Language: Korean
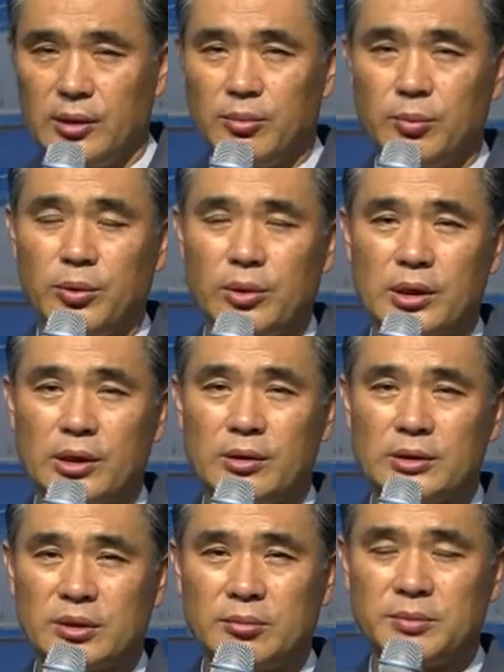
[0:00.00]
한번 볼까요?
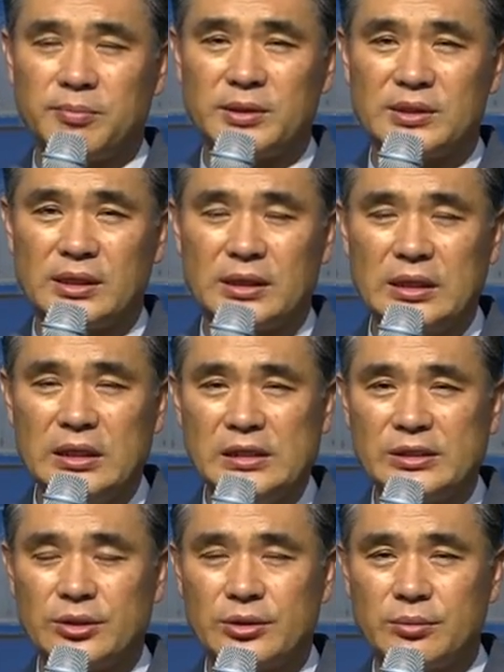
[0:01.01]
38장
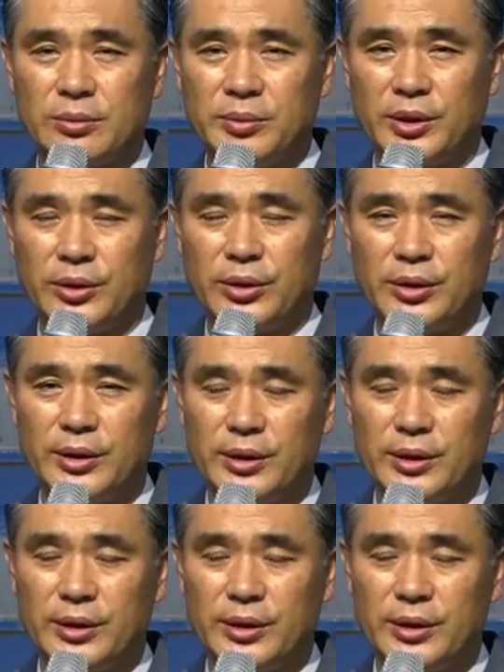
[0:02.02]
1절을 보면